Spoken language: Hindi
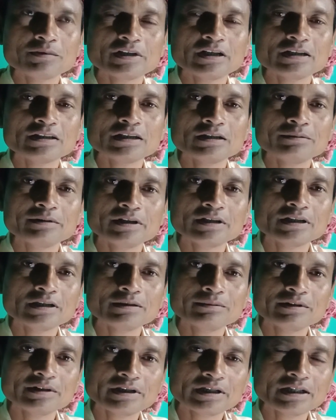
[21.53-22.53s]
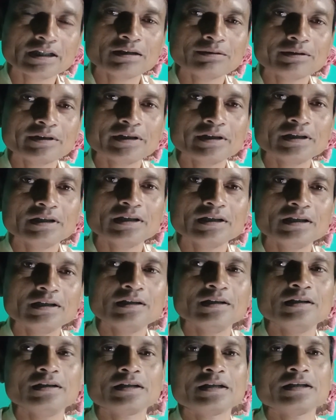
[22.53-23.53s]
वाइफ का तबीयत अभी ख़राब है
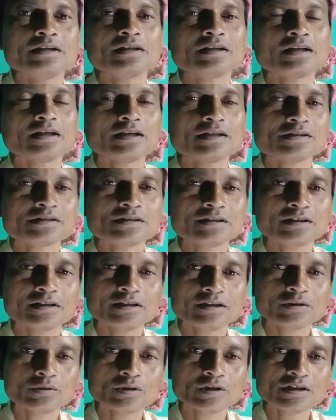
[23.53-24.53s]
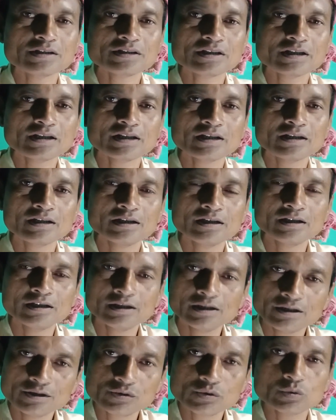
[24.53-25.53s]
लेकिन कल से थोड़ा सा
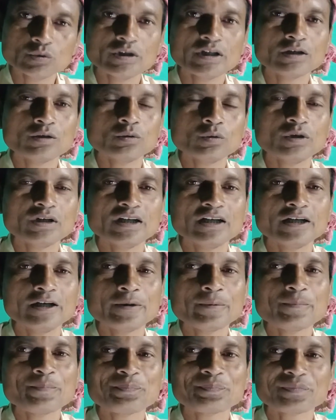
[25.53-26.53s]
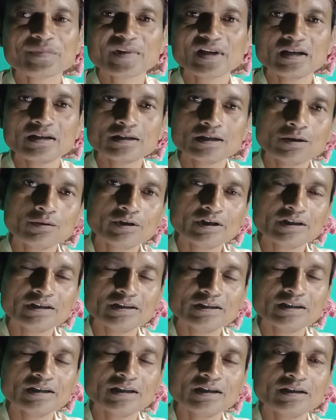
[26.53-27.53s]
सुधार हुआ है दवाई
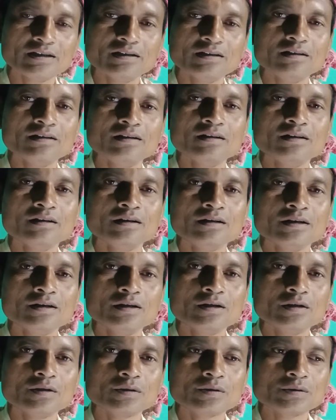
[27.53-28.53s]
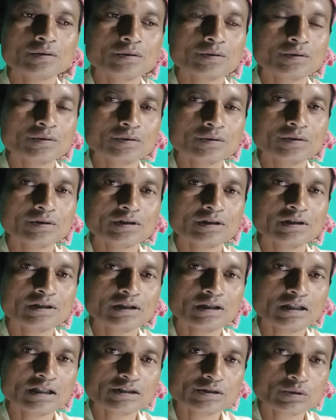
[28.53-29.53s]
लिया है और
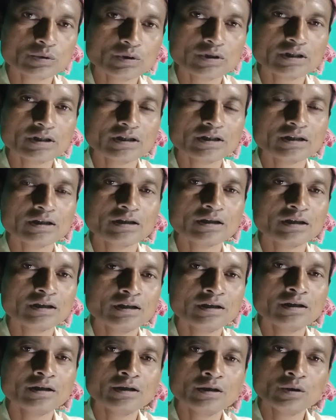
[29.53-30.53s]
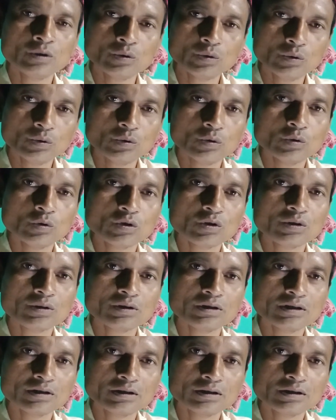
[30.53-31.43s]
आज थोड़ा उठ